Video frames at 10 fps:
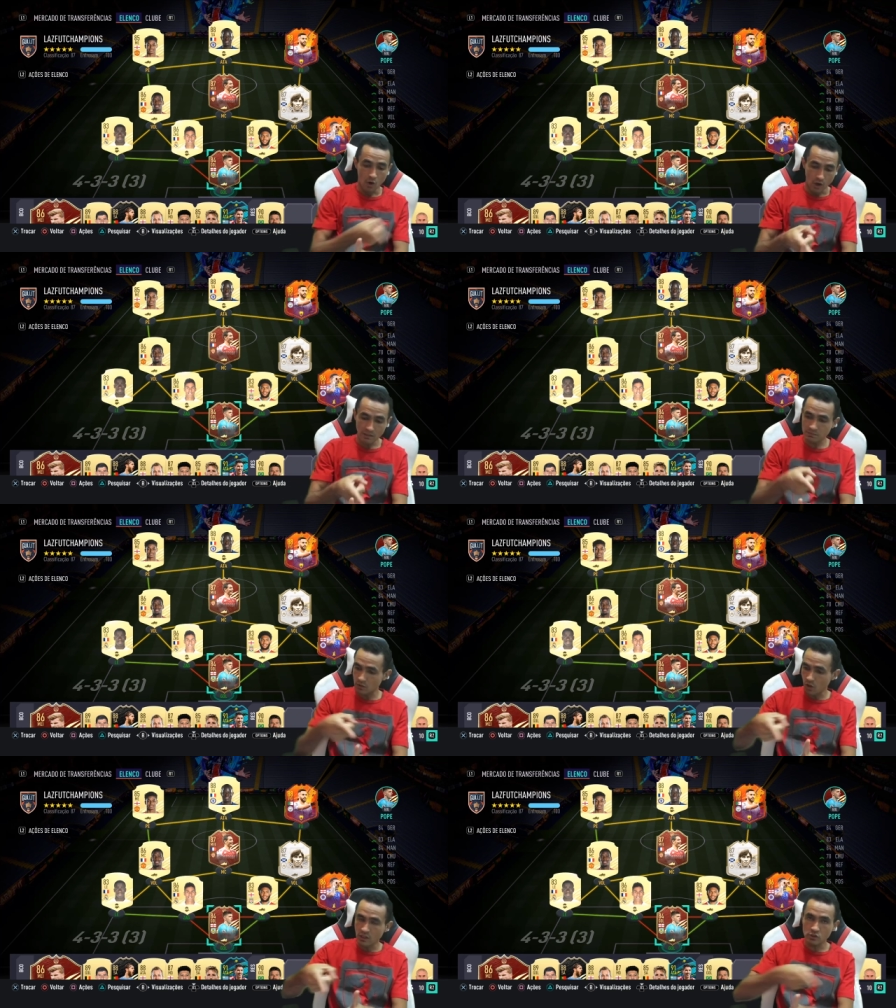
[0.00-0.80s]
Olha,
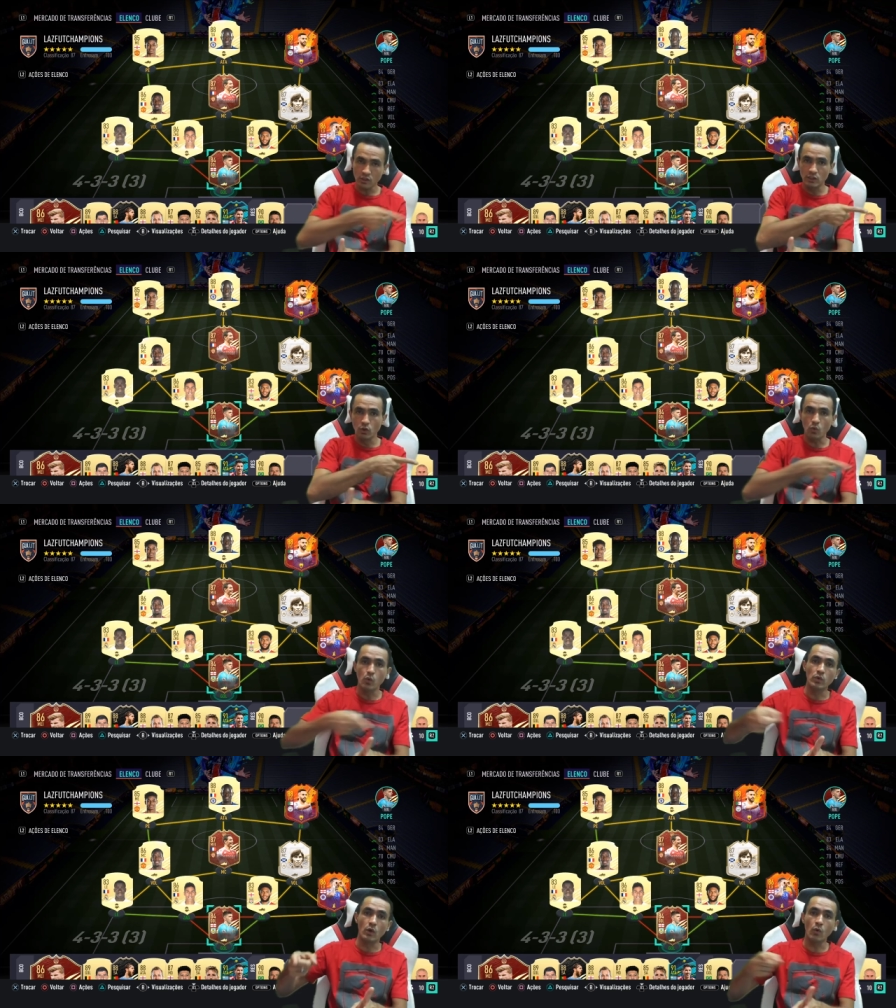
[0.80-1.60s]
olha só que
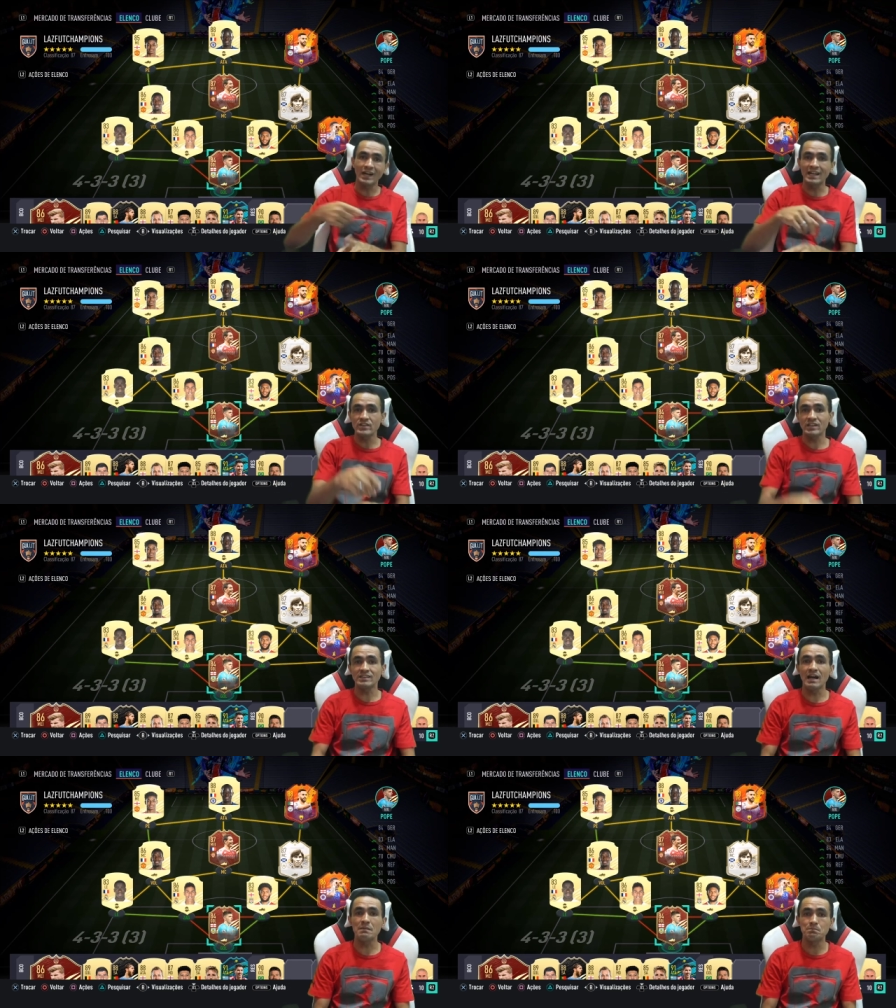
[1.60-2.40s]
loucura. O cara já
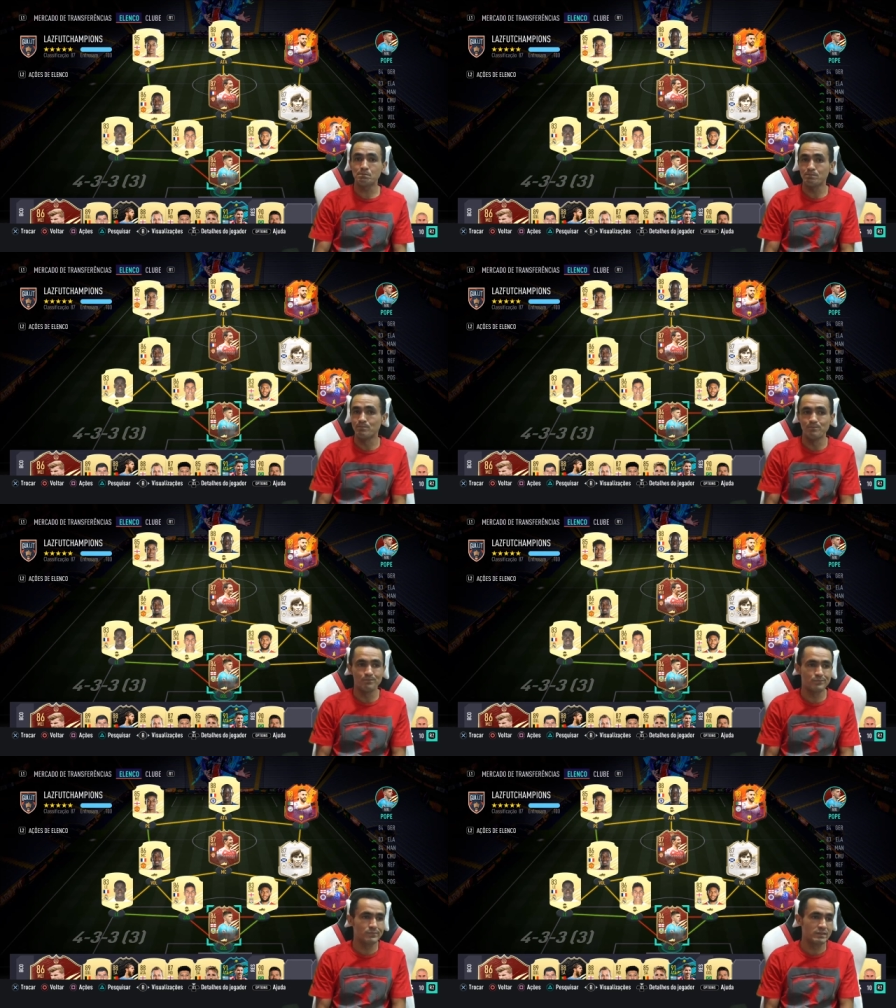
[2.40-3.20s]
tá
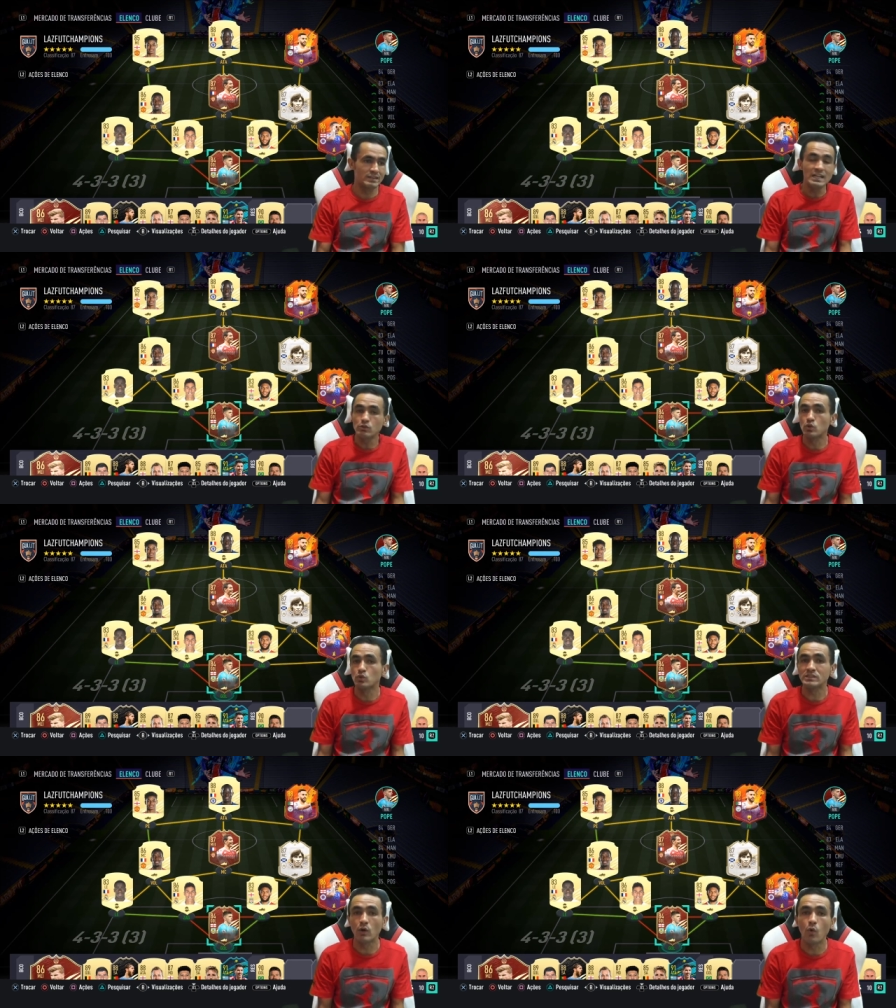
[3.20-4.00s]
dentro
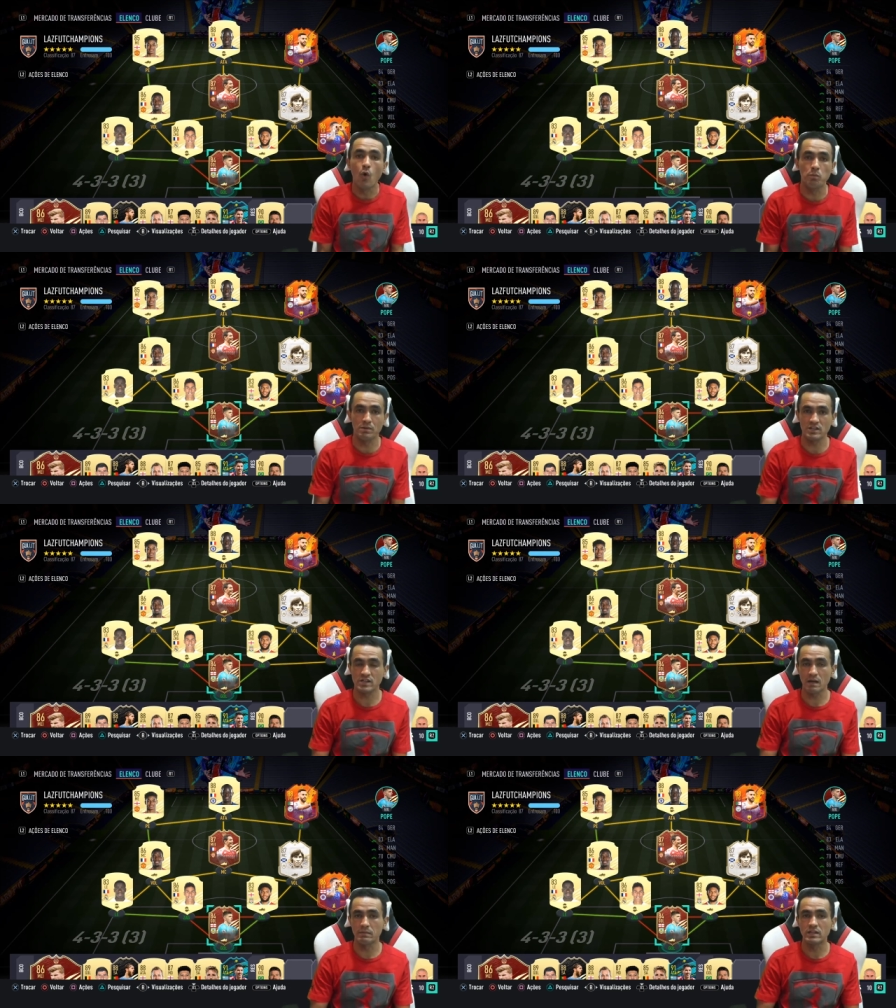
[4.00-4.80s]
do seu gol
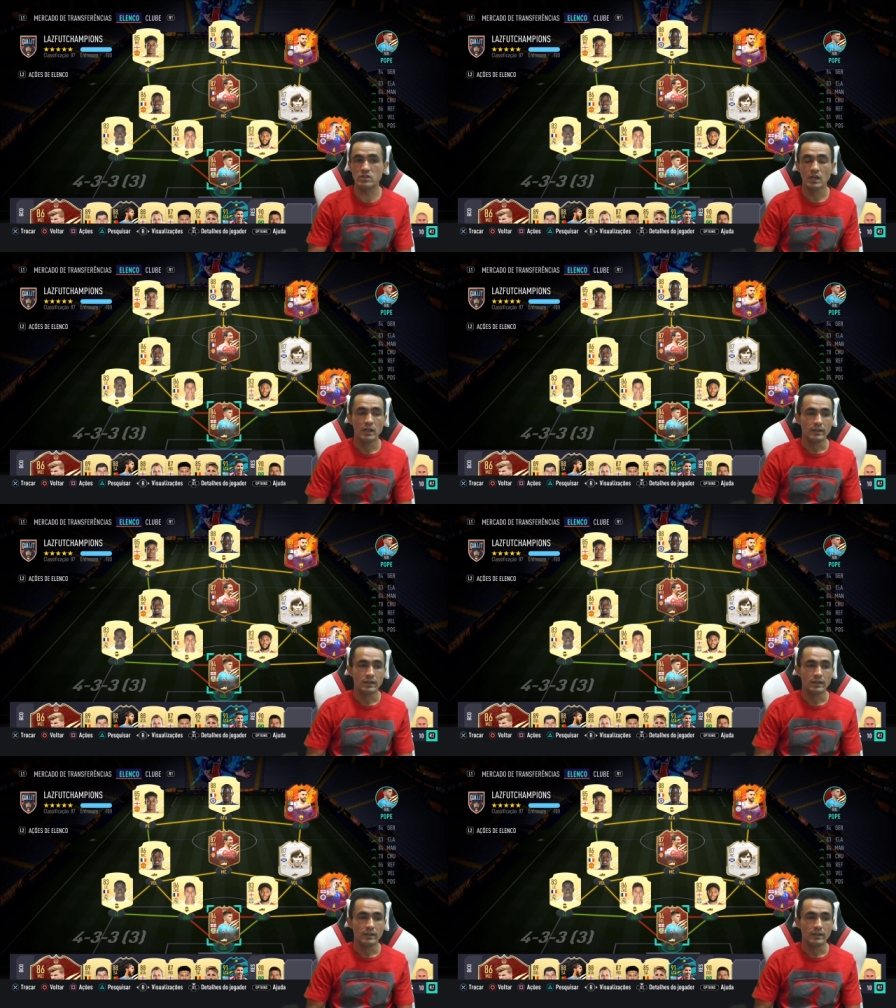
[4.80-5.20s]
praticamente.